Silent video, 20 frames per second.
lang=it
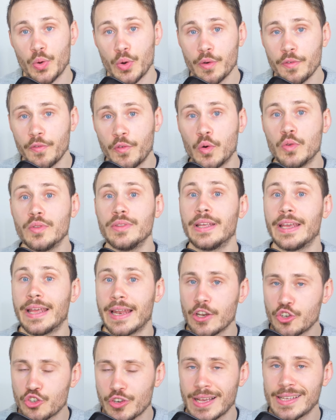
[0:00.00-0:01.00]
i loro fondi
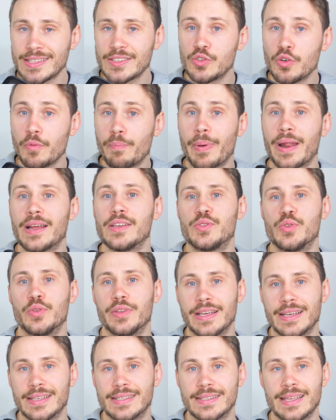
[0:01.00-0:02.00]
in eccesso presso
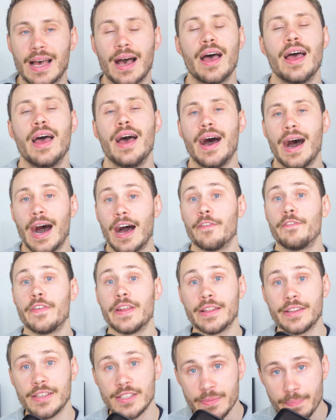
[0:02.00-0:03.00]
di essa, al
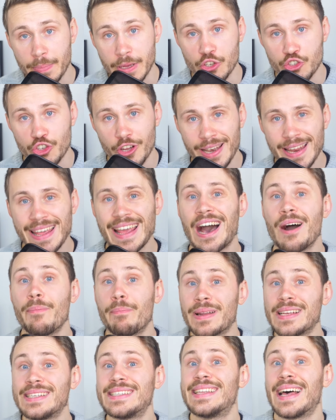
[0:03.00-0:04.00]
fine di spingerli a
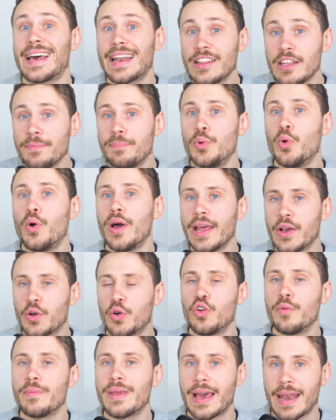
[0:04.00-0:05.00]
prestare di più
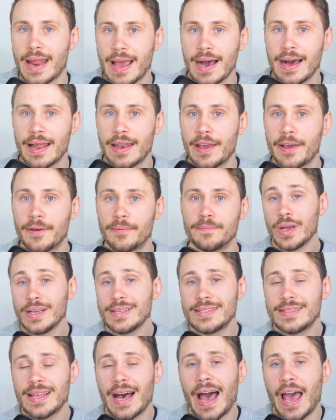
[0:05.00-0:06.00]
all'economia reale.
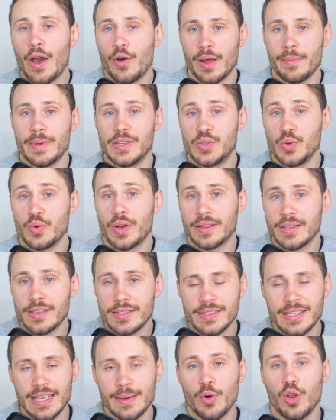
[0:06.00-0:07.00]
Questa è una misura di
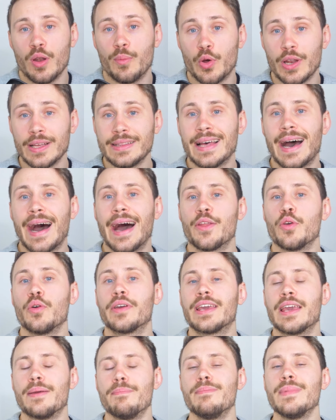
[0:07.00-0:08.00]
stimolo monetario
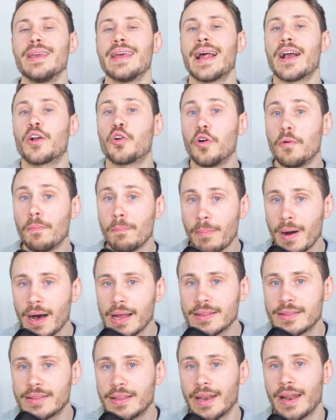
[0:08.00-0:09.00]
che mira a
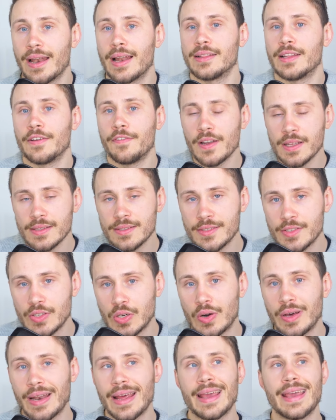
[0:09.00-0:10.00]
combattere la
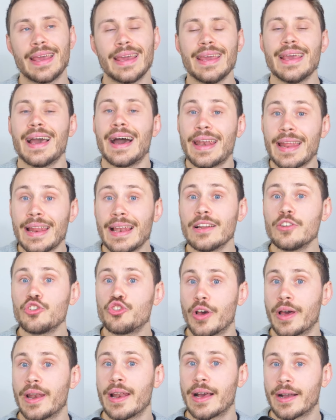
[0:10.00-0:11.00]
deflazione e a
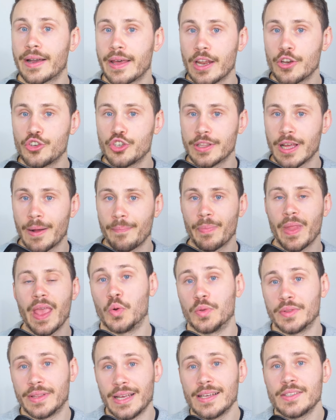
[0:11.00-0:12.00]
rilanciare la crescita.
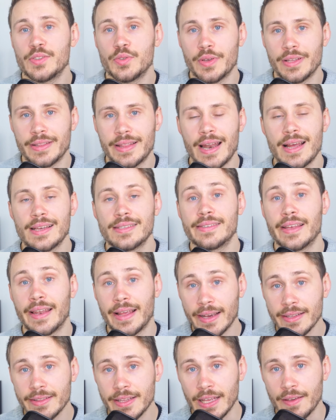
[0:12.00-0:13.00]
Con un tasso di interesse
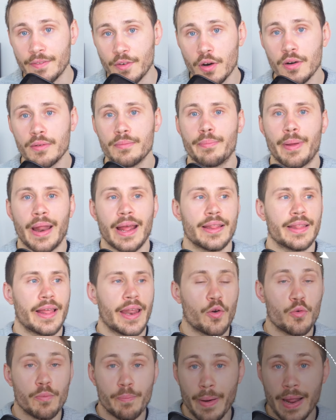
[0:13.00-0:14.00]
negativo,
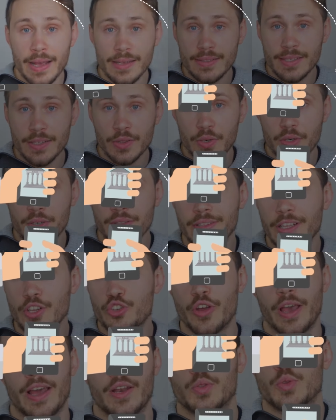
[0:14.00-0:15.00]
prendere un prestito di
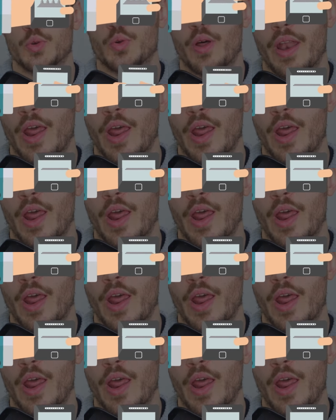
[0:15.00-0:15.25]
certo